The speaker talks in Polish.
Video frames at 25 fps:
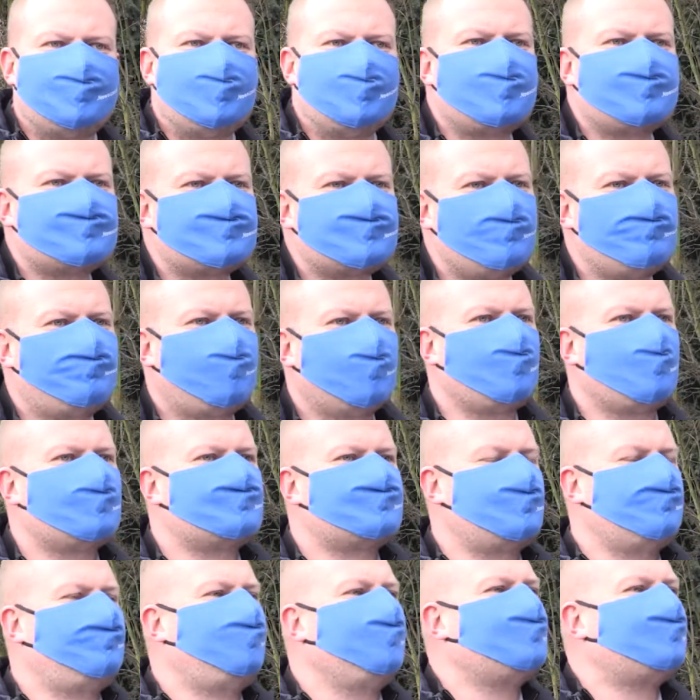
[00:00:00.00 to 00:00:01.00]
na
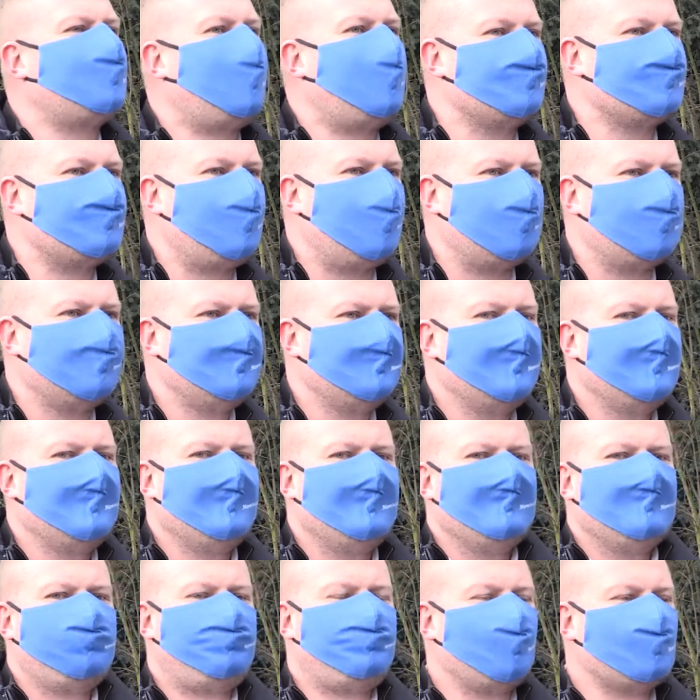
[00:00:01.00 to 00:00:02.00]
następujące pytania
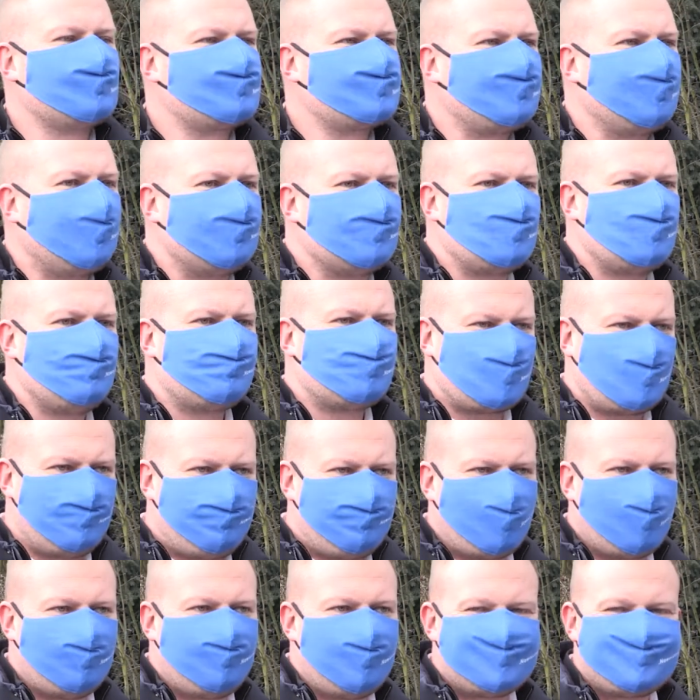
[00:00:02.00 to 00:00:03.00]
w postaci
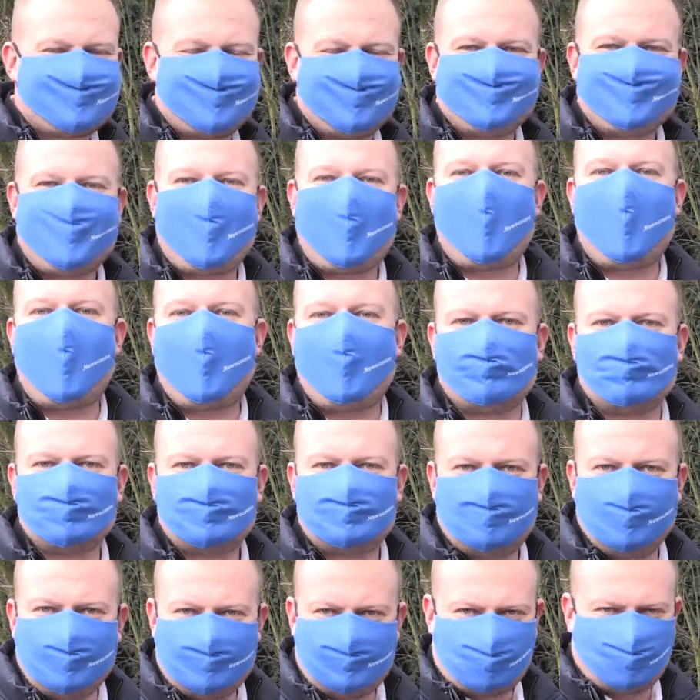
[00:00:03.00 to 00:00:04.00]
przeprowadzenia
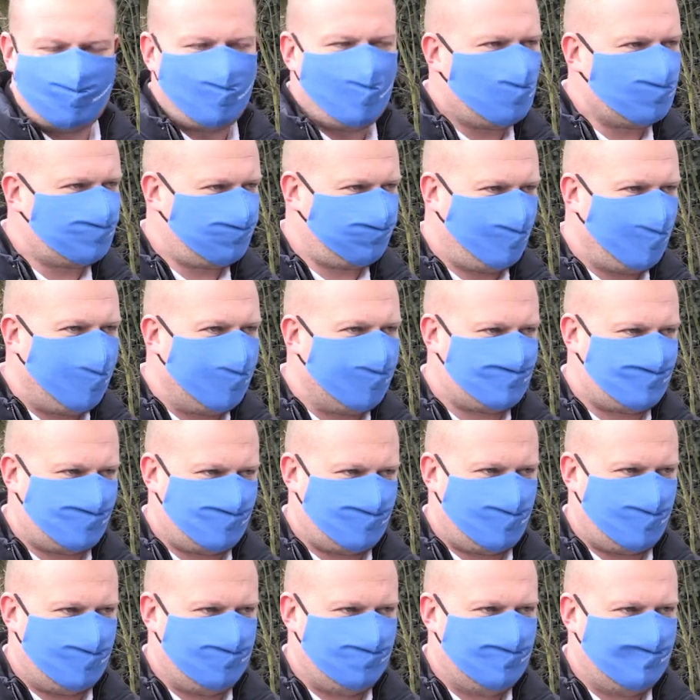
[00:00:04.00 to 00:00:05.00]
audytu
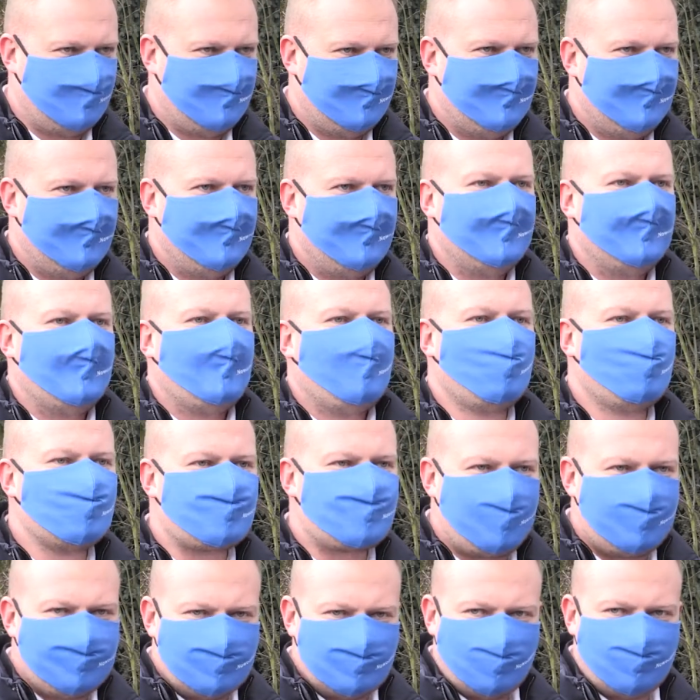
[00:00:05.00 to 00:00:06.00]
otwarcia
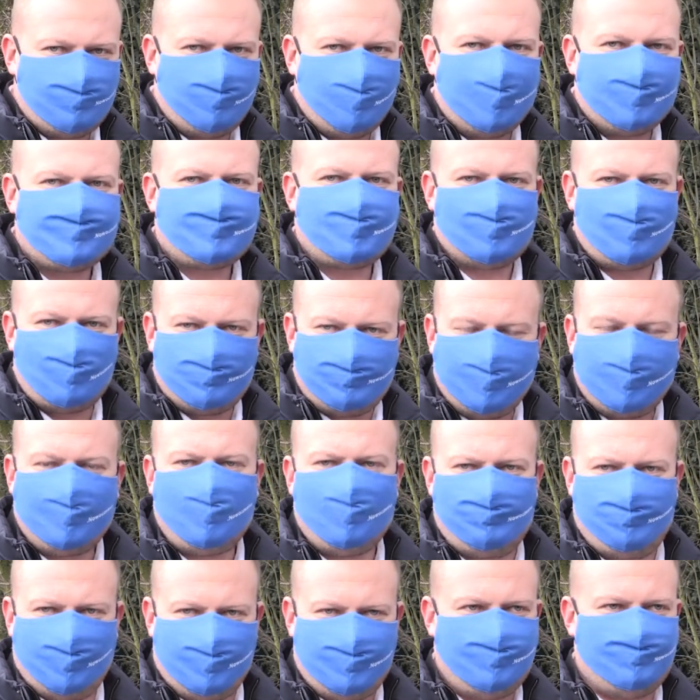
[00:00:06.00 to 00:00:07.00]
urzędowania
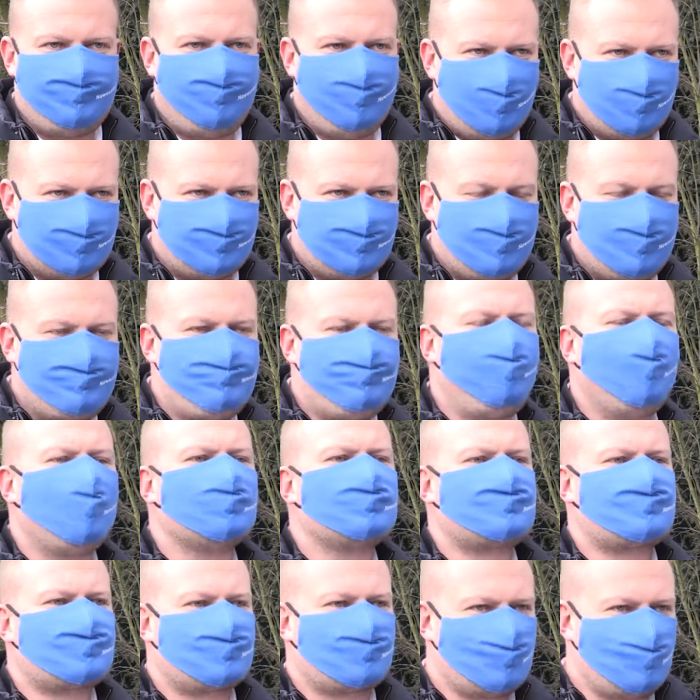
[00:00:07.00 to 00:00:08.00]
nowego wojewody,
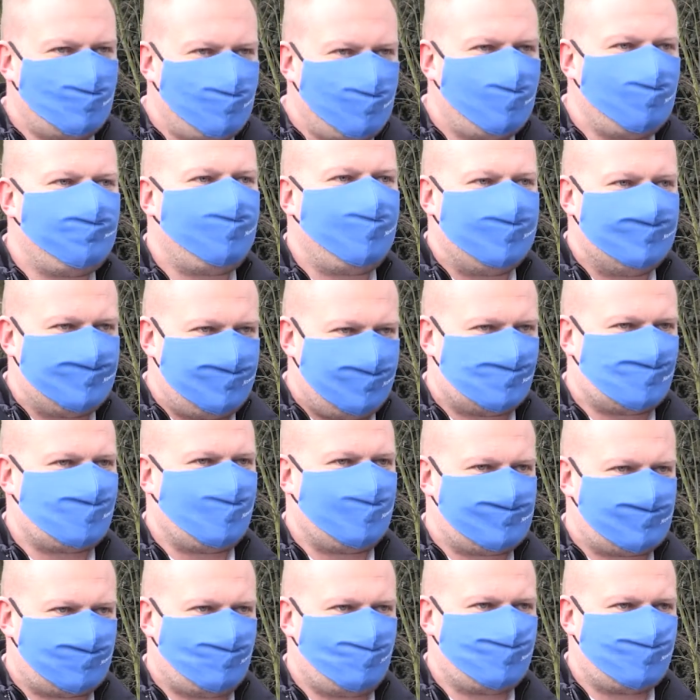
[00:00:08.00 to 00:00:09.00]
podsumowania
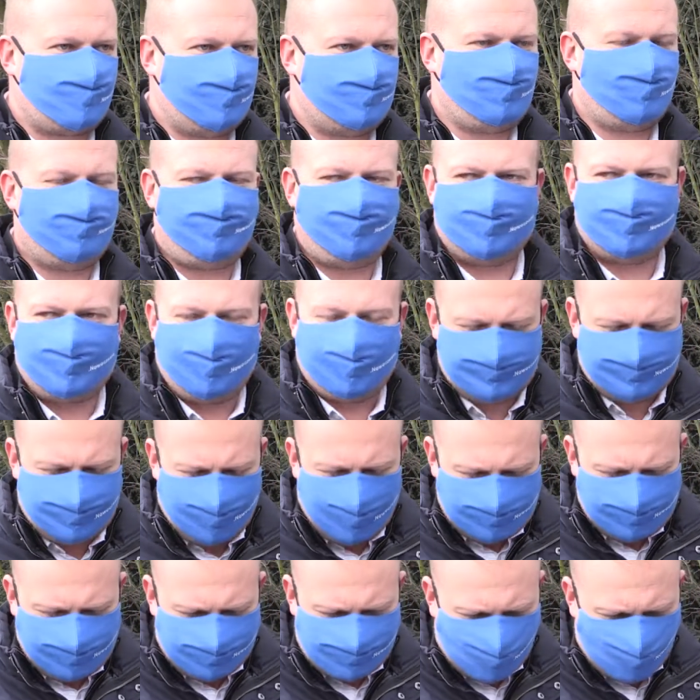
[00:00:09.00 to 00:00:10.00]
czasu urzędowania
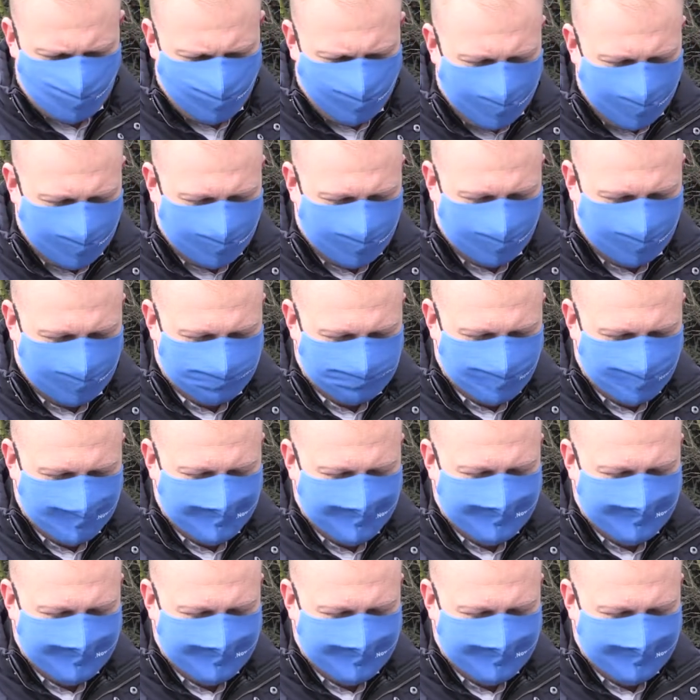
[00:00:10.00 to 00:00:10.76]
Adriana Czubaka,